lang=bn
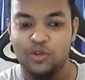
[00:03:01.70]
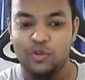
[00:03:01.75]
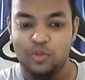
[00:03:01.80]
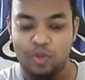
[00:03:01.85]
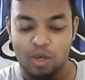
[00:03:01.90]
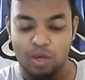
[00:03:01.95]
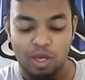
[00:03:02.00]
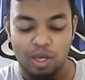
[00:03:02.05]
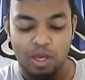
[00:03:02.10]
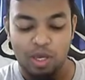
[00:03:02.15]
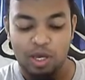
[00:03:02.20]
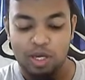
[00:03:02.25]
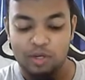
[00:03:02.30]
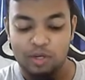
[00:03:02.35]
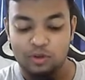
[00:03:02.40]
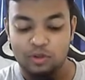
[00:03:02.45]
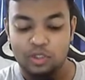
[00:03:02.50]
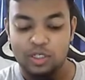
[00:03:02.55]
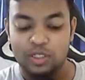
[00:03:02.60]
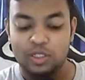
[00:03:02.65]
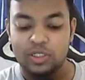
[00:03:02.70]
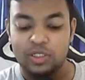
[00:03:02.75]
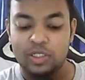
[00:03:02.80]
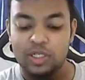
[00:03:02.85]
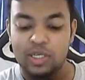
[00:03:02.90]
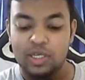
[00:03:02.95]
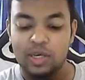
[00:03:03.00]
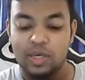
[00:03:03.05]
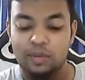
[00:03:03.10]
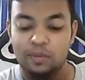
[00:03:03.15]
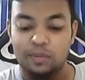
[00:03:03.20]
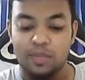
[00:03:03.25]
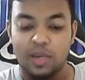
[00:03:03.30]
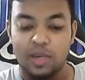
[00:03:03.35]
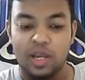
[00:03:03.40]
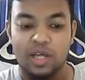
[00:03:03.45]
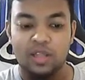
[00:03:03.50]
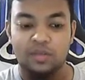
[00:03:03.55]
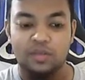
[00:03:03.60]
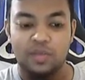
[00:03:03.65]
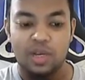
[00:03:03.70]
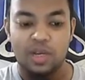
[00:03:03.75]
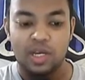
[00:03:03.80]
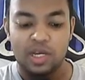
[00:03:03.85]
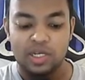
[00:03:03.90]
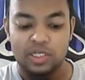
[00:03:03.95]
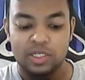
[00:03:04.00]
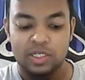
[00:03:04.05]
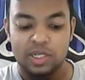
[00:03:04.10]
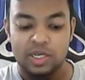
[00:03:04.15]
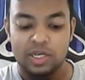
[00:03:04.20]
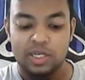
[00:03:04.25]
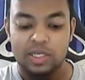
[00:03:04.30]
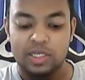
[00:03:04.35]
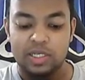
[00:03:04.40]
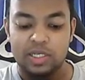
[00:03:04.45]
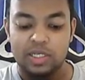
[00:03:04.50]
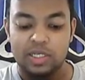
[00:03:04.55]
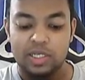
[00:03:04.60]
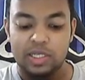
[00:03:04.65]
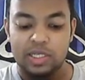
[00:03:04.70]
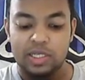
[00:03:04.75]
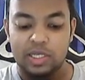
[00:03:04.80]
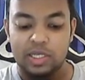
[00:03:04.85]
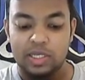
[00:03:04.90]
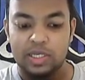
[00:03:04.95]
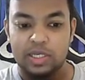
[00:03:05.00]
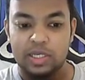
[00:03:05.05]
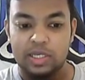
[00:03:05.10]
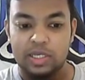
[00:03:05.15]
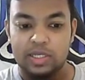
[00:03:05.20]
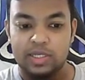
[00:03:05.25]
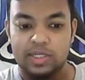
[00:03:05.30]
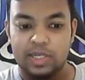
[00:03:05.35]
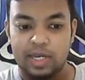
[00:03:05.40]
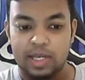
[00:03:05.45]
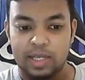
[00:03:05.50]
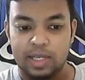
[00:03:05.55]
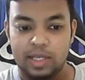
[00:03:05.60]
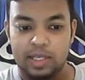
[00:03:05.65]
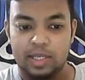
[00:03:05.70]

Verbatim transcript: সময় এটা হচ্ছে সি প্লাস প্লাস শেল